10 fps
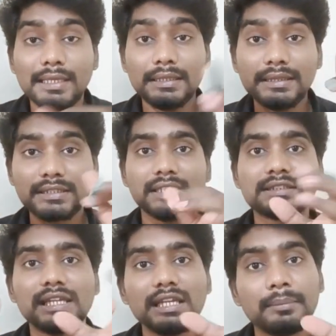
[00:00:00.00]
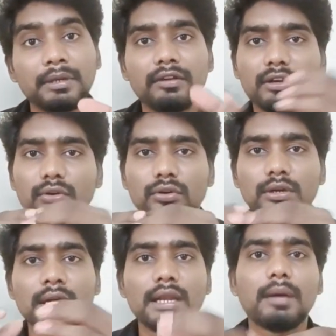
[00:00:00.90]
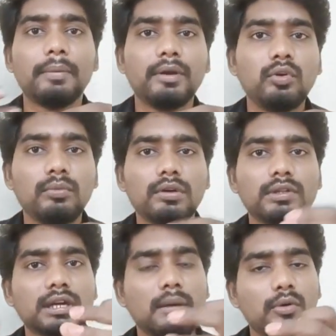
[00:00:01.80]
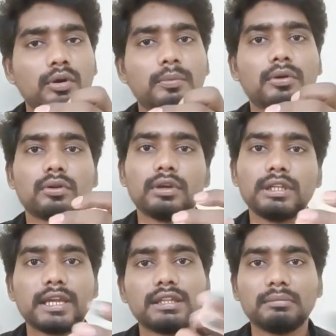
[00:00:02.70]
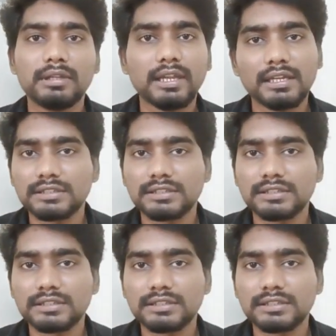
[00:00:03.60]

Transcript: இந்த சைஸில் இப்படி இருக்கணும் நான் பெட்ரூமில் வந்து கபோர்டு போடணும் இதுக்கேற்ற மாதிரி எனக்கு